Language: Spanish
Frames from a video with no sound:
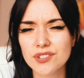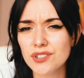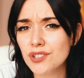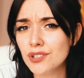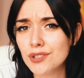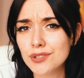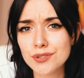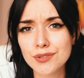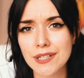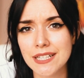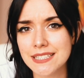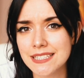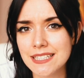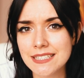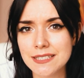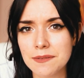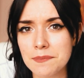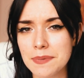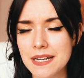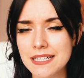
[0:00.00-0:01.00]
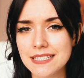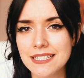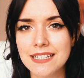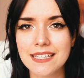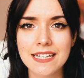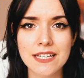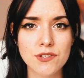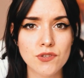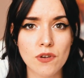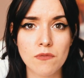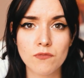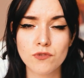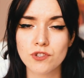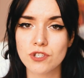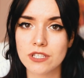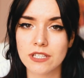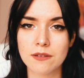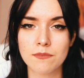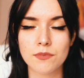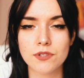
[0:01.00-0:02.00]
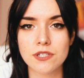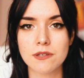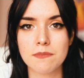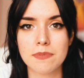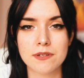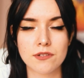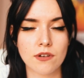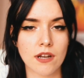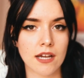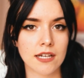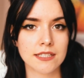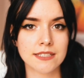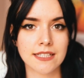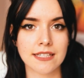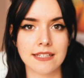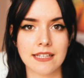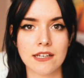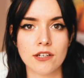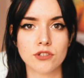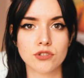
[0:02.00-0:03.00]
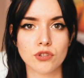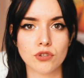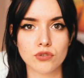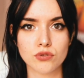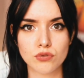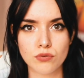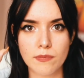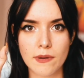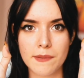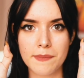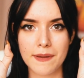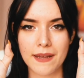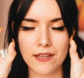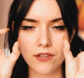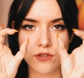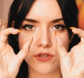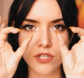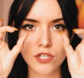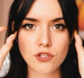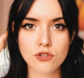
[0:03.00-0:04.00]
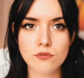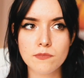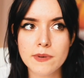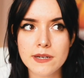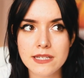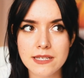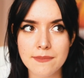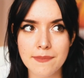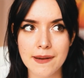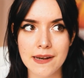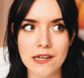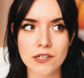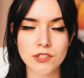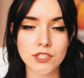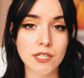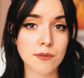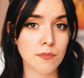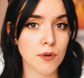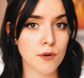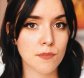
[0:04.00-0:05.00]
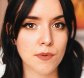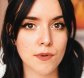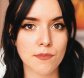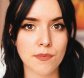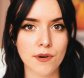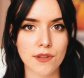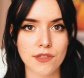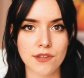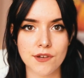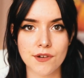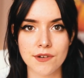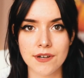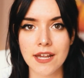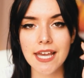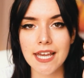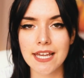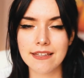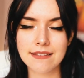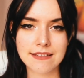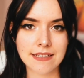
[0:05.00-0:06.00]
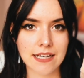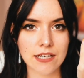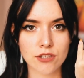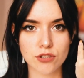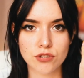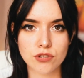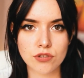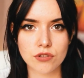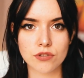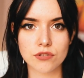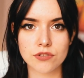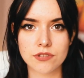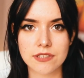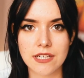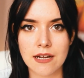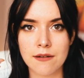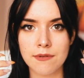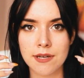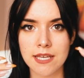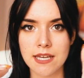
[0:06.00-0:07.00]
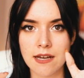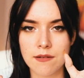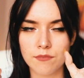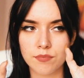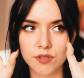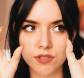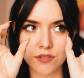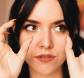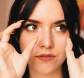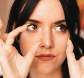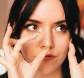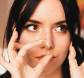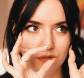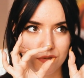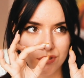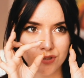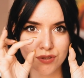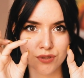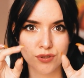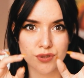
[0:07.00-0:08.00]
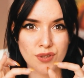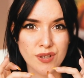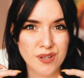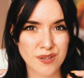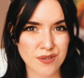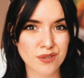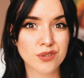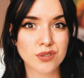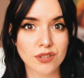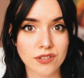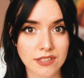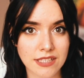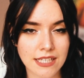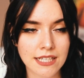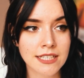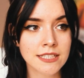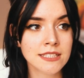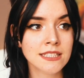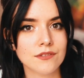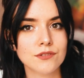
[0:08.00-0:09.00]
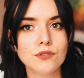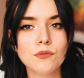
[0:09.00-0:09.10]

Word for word: No suele ser siempre así, de hecho hay muchos ejemplos de personajes que tienen los ojos súper pequeños y súper separados y por proporción entre los ojos cabrían pues otros dos o incluso tres.